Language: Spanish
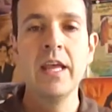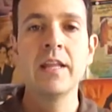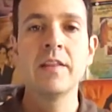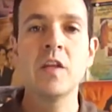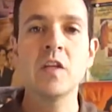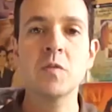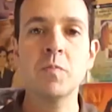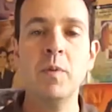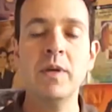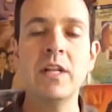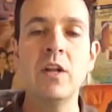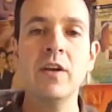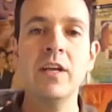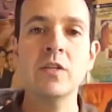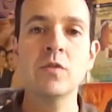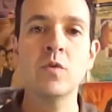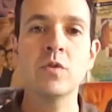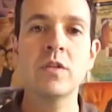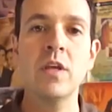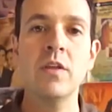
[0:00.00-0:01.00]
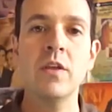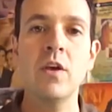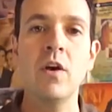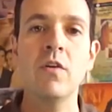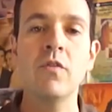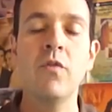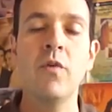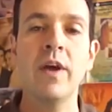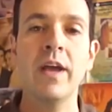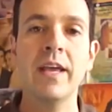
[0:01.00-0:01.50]
Después lo que
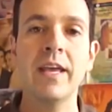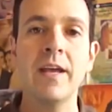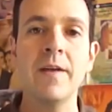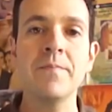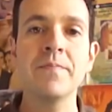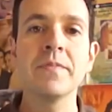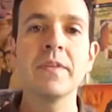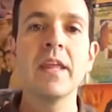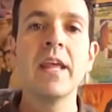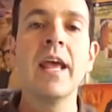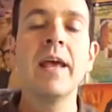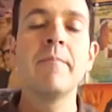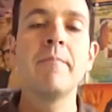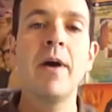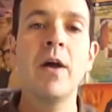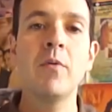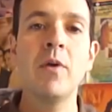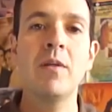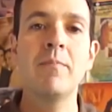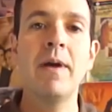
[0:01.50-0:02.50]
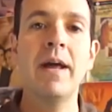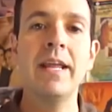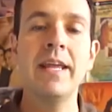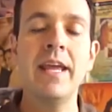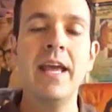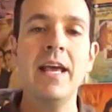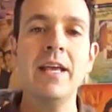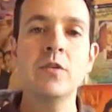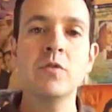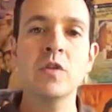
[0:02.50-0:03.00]
sucedió fue que Manuel
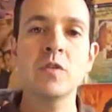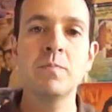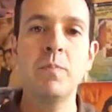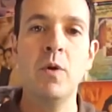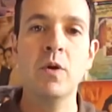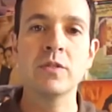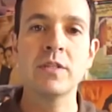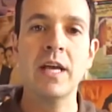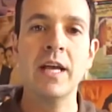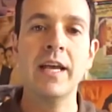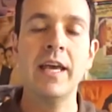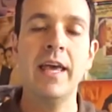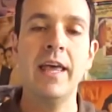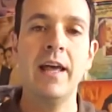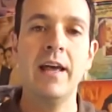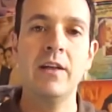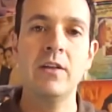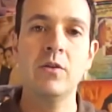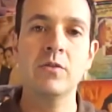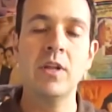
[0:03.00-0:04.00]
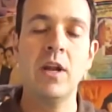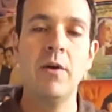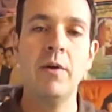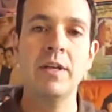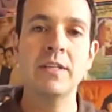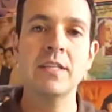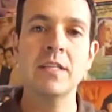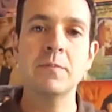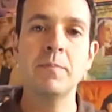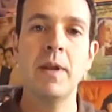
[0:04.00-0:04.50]
María y su esposa quedan otra
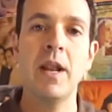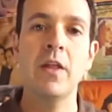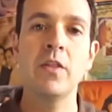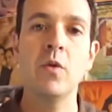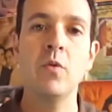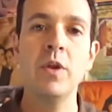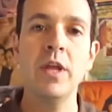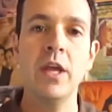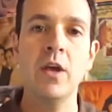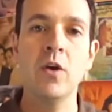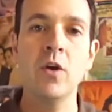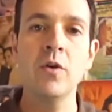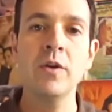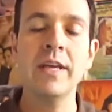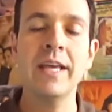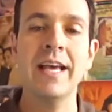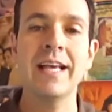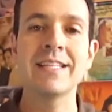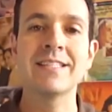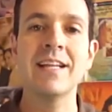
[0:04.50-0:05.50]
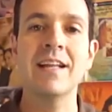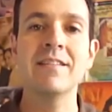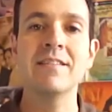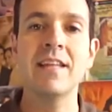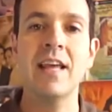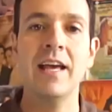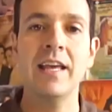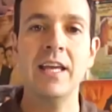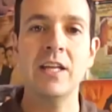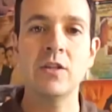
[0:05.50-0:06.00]
vez esperando un hijo que es
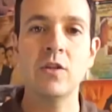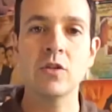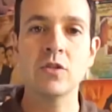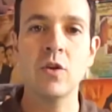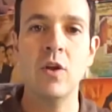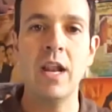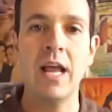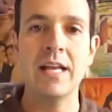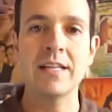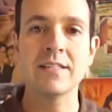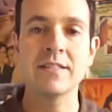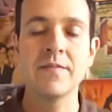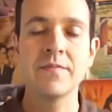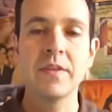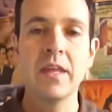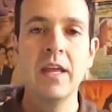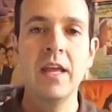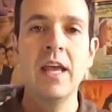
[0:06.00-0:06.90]
Santiaguito Solás.